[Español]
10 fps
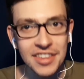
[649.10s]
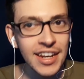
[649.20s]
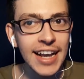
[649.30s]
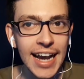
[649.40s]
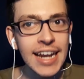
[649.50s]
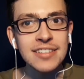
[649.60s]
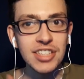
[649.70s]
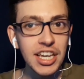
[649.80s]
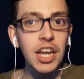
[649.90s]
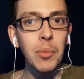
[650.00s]
que tiene que
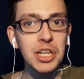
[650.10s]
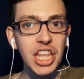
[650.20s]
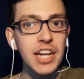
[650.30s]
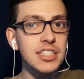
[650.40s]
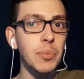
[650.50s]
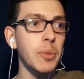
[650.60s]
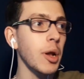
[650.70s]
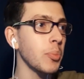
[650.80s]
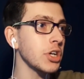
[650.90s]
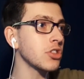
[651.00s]
ganar si quiere mantener ese
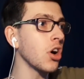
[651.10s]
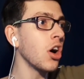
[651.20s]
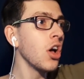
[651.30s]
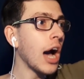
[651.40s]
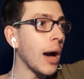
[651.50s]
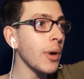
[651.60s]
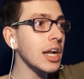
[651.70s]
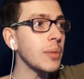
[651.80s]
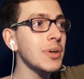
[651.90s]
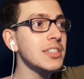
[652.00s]
primer puesto. A ver qué